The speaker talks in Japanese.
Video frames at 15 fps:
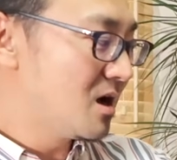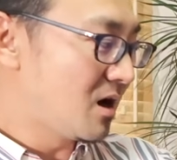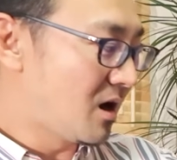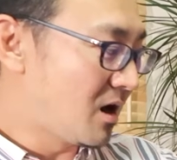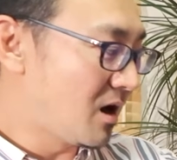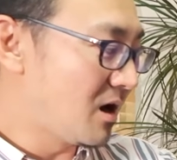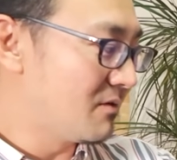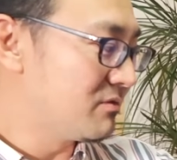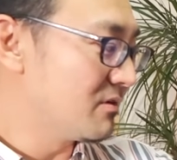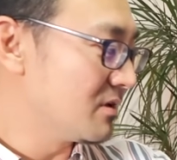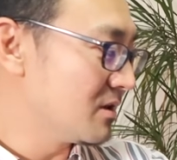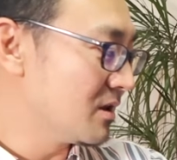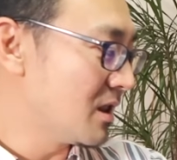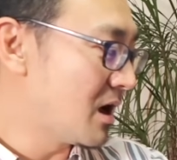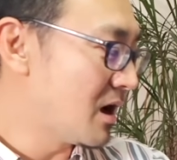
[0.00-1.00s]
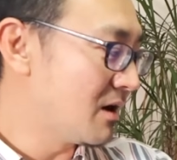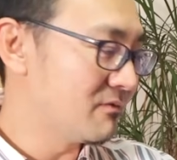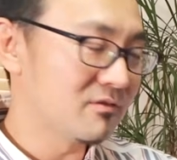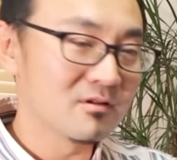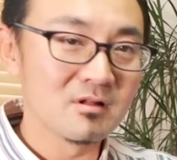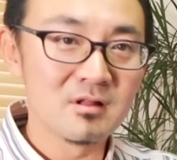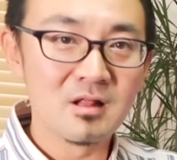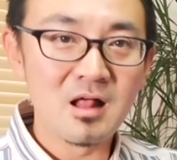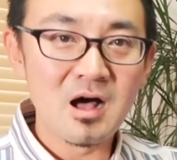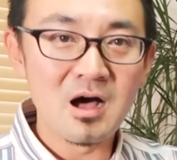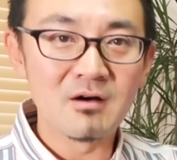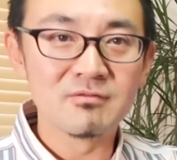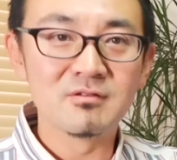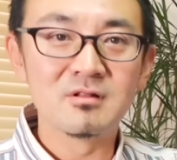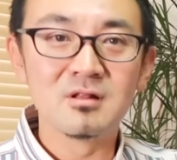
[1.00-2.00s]
アーフォー、ラーフォー、
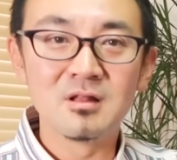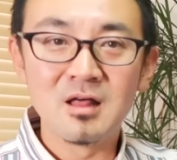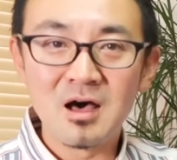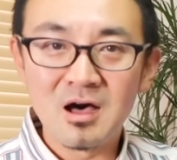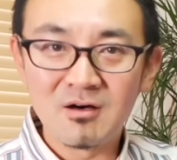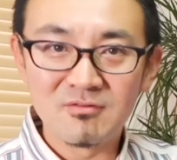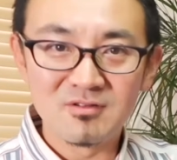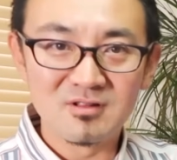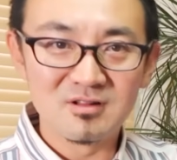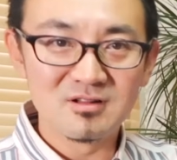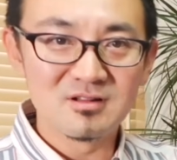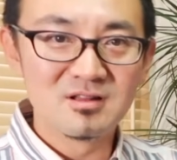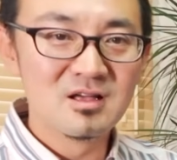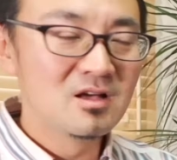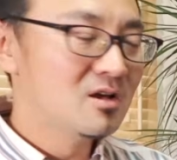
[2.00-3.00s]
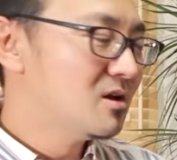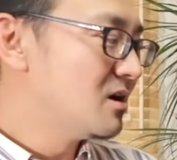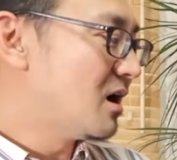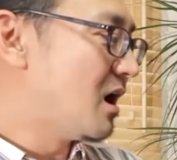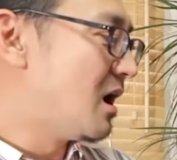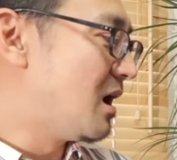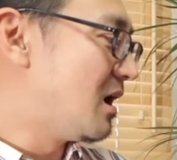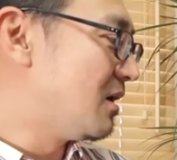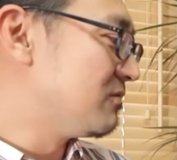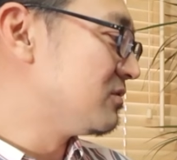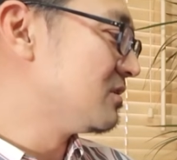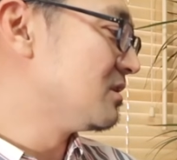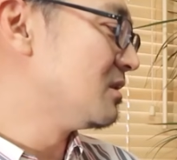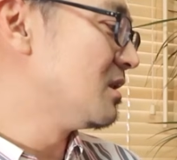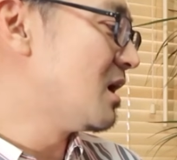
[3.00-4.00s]
アーフォー、アーフォー。
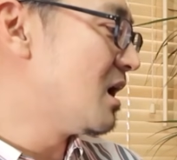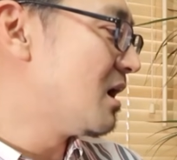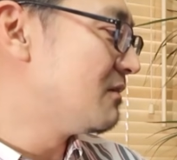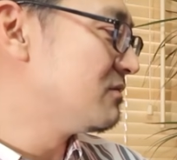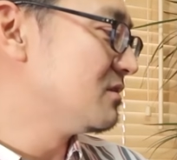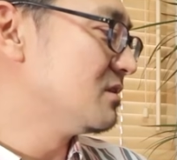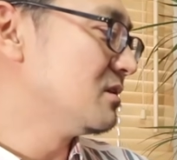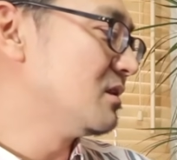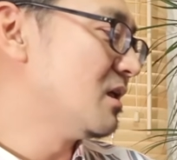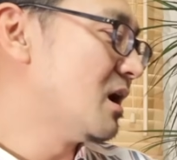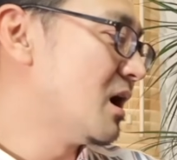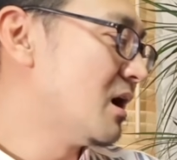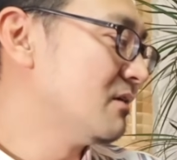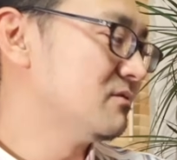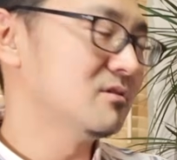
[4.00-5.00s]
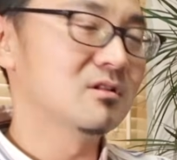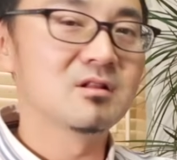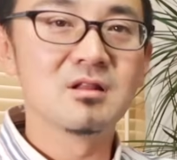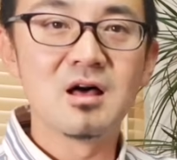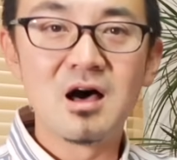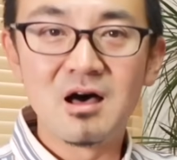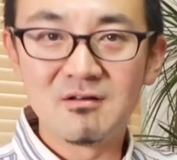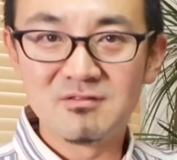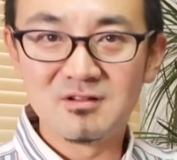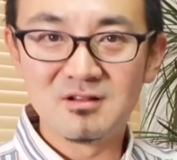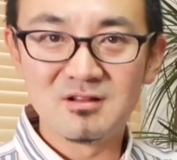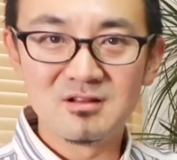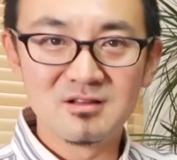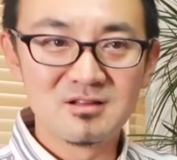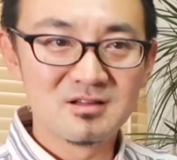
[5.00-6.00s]
アーフォー、ラーフォー、アーフォー、アーフォー。
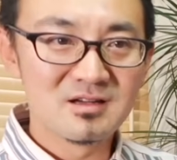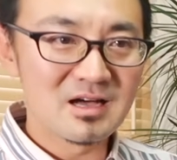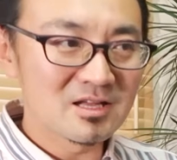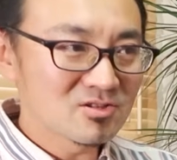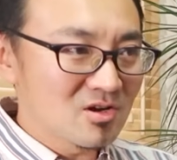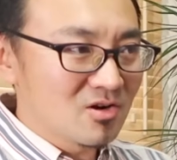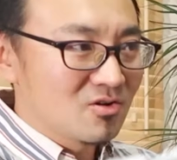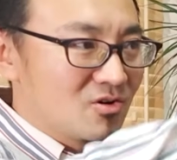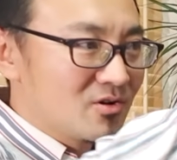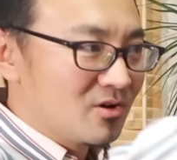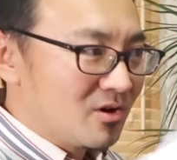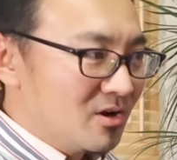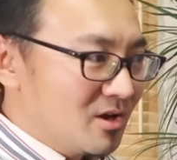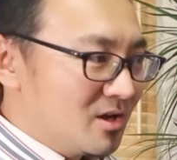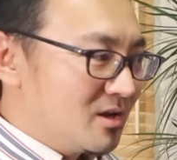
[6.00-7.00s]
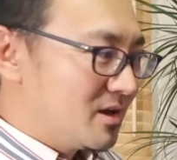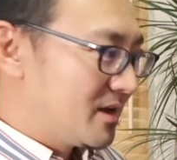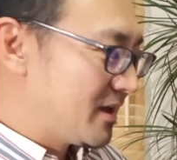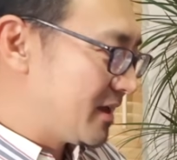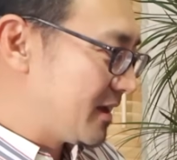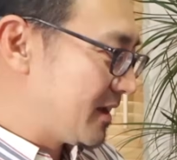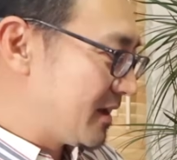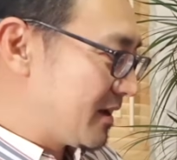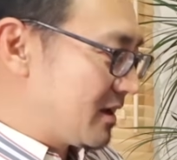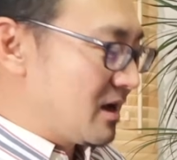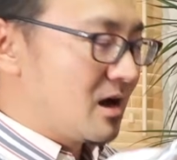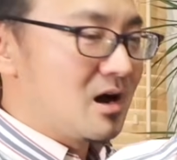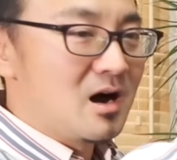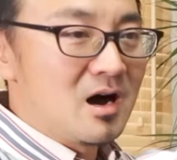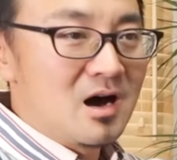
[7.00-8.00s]
あとはこう、
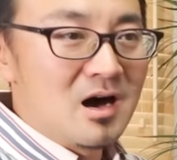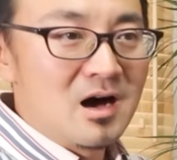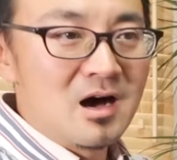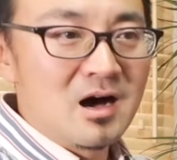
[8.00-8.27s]
えー、はあ